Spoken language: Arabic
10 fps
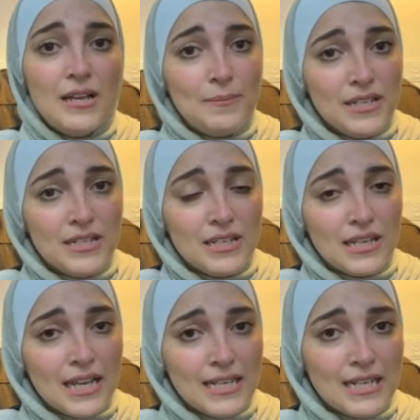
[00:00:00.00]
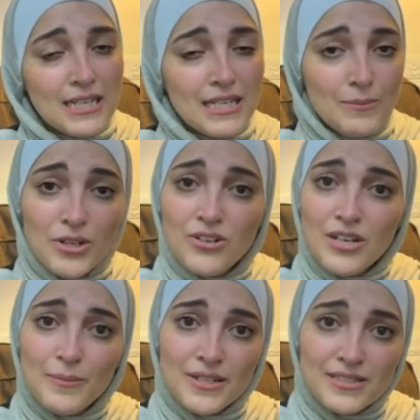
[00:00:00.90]
من خلينا نحكي مرة
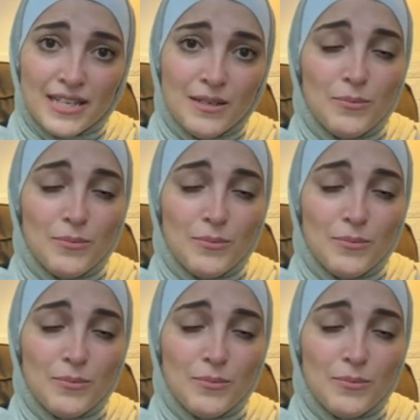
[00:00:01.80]
لمرتين